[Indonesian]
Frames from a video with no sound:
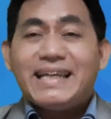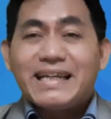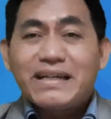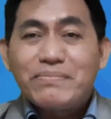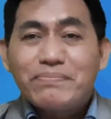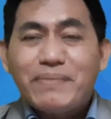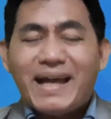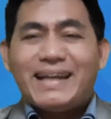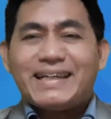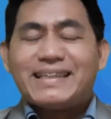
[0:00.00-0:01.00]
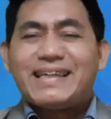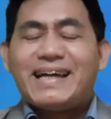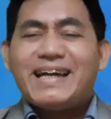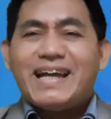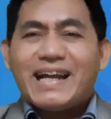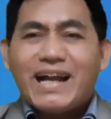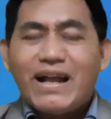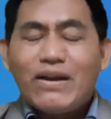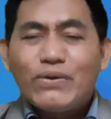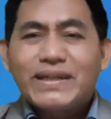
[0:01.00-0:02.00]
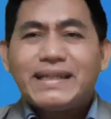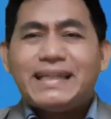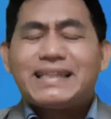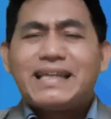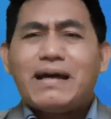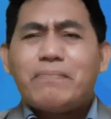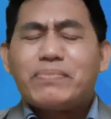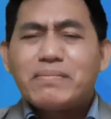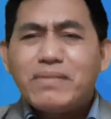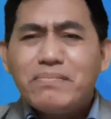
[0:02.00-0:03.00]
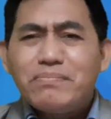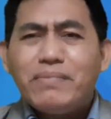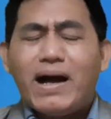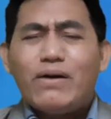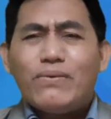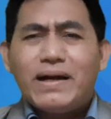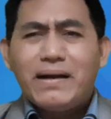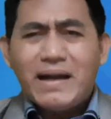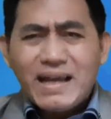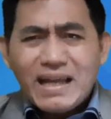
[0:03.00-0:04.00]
kepada kita kalau kita membawa